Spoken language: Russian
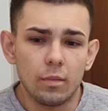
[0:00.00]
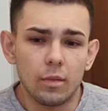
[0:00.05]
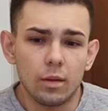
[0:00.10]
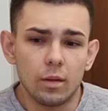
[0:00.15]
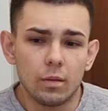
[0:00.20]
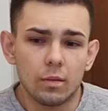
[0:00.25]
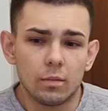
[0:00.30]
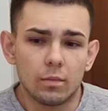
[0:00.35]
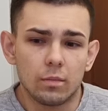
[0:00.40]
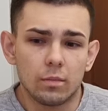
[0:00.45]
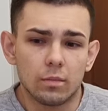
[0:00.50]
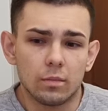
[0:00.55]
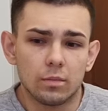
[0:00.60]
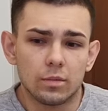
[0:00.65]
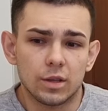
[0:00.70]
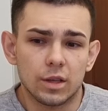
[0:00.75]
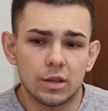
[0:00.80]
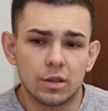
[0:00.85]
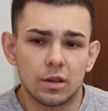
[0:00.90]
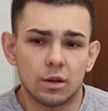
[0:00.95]

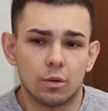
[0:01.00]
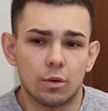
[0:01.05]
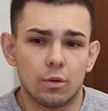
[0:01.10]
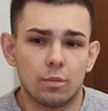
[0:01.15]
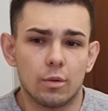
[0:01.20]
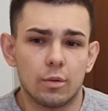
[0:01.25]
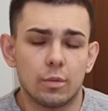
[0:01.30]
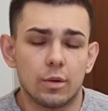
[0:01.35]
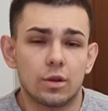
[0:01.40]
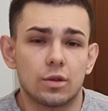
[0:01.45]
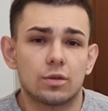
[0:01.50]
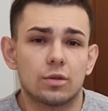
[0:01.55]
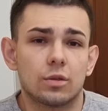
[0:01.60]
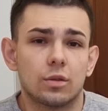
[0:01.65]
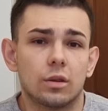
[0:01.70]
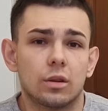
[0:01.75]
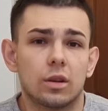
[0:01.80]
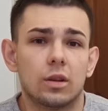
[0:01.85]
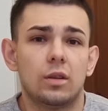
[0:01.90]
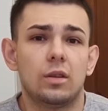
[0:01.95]
здесь такой момент, что
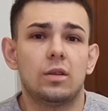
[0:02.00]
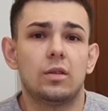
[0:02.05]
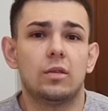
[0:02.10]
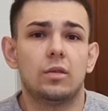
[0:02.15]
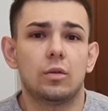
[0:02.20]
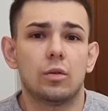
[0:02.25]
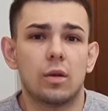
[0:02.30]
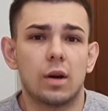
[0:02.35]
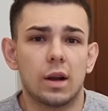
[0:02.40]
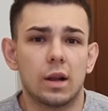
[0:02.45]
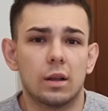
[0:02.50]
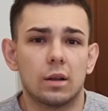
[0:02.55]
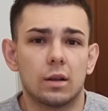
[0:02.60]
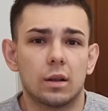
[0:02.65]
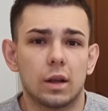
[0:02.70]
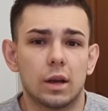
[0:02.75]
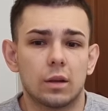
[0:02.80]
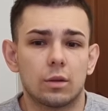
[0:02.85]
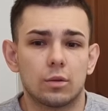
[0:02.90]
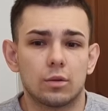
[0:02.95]
это индивидуально,
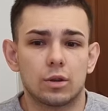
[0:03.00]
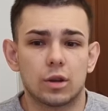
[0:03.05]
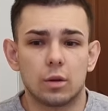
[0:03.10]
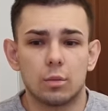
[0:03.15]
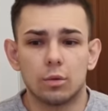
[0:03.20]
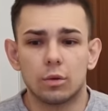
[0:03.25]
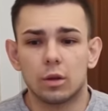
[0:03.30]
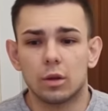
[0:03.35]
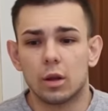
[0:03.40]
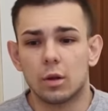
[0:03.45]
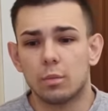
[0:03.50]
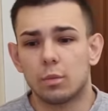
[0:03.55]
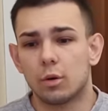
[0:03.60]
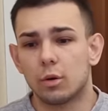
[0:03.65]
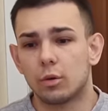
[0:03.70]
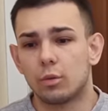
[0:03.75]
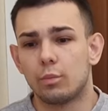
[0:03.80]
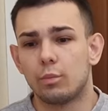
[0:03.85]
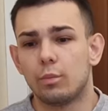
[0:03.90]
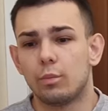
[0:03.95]
да, то есть кому-то
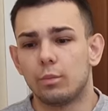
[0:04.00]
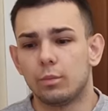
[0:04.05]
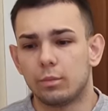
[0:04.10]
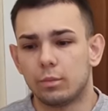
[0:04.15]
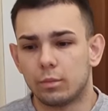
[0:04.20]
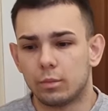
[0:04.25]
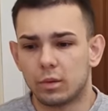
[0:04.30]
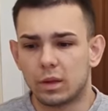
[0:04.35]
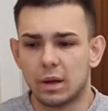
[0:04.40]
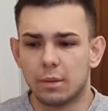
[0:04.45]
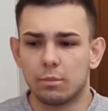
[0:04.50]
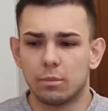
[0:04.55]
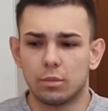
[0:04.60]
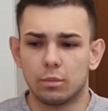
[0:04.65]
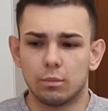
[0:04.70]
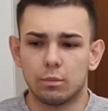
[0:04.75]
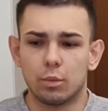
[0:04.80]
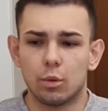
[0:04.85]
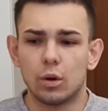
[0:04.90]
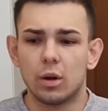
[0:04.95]
наоборот
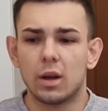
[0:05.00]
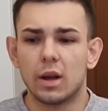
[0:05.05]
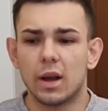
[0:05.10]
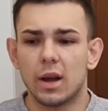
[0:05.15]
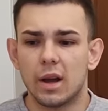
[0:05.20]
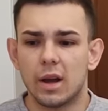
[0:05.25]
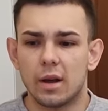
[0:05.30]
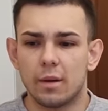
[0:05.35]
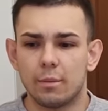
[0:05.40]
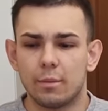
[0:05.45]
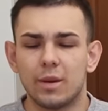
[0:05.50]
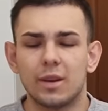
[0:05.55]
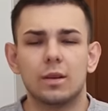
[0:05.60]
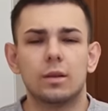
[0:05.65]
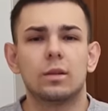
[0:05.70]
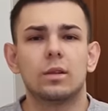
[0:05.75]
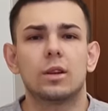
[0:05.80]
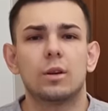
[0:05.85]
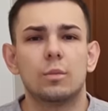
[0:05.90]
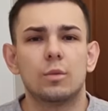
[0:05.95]
там более
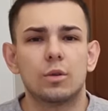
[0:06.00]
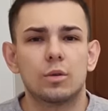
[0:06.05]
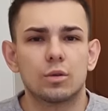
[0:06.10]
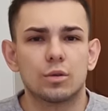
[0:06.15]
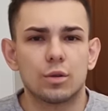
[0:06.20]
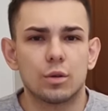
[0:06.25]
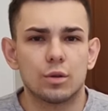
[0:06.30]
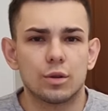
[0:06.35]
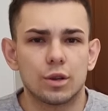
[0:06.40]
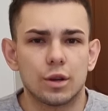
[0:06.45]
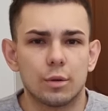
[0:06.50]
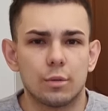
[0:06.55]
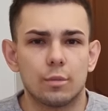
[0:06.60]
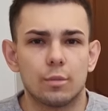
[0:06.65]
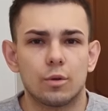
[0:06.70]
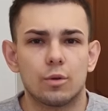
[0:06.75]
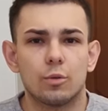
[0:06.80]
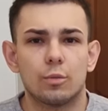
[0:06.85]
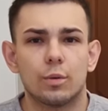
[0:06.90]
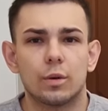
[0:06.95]
мелкими кусочками
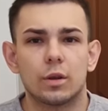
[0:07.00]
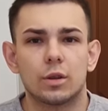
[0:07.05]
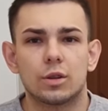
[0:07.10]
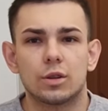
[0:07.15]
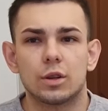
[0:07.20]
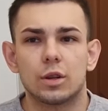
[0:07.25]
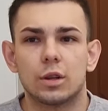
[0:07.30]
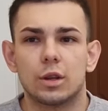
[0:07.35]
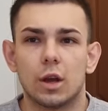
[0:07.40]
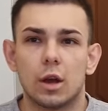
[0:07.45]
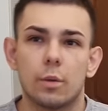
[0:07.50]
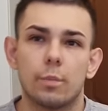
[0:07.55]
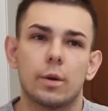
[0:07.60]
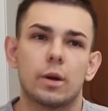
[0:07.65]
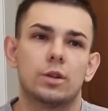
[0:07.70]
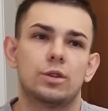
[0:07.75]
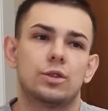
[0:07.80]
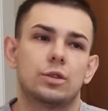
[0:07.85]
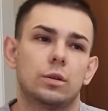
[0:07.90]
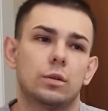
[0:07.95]
могу положить, и
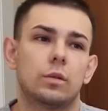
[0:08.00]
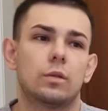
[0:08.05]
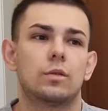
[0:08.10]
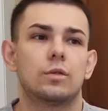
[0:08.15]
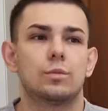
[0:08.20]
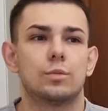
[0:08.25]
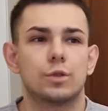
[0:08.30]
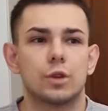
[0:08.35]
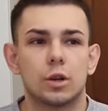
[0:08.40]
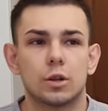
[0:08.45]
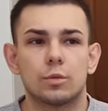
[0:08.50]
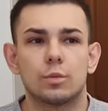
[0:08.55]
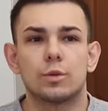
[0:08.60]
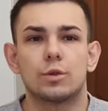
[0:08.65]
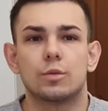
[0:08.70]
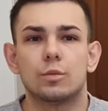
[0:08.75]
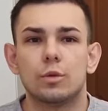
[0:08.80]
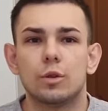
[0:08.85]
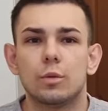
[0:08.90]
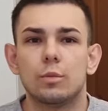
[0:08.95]
опять человек возмущается,
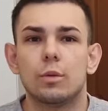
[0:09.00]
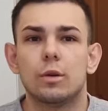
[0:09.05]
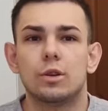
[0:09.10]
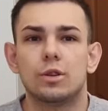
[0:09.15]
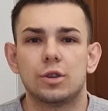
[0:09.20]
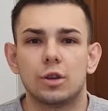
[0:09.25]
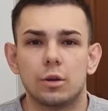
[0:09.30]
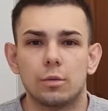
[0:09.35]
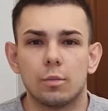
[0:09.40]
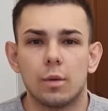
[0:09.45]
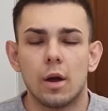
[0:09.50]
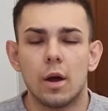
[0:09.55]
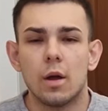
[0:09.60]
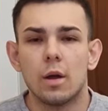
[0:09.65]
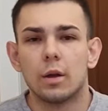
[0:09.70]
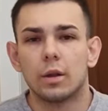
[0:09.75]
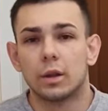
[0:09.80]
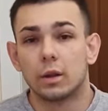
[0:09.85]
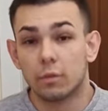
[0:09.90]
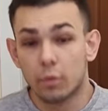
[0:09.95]
почему небольшим.
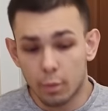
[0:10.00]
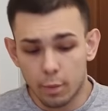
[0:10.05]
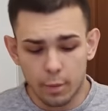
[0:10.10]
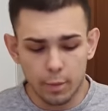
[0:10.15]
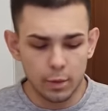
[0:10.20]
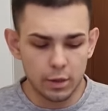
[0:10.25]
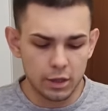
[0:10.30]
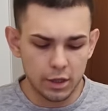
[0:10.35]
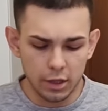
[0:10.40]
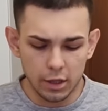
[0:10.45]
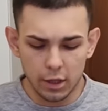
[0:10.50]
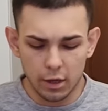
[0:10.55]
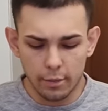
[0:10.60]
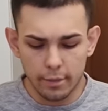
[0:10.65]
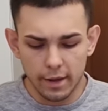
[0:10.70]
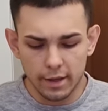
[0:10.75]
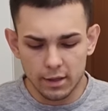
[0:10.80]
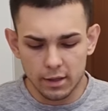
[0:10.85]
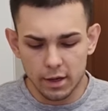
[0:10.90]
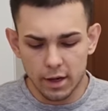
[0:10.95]
Так вы попросите
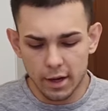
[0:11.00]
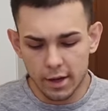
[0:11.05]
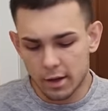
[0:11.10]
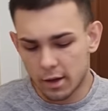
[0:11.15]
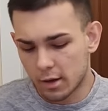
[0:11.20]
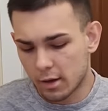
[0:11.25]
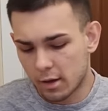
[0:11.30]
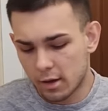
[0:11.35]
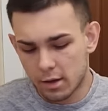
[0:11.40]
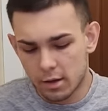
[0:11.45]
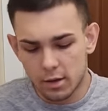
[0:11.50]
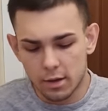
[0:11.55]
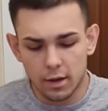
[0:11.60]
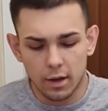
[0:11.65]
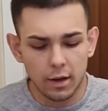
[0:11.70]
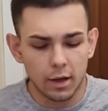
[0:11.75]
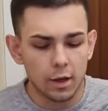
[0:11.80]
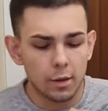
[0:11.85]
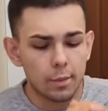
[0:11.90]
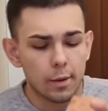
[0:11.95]
ребят заранее, и
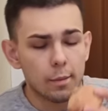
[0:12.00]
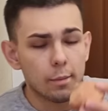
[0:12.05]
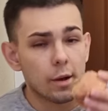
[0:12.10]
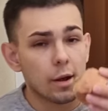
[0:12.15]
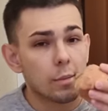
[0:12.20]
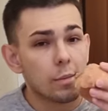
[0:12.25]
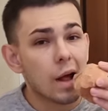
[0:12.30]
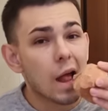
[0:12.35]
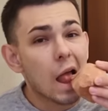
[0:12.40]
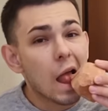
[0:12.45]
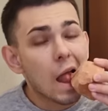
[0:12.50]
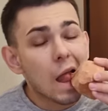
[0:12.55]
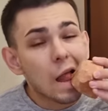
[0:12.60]
никаких проблем.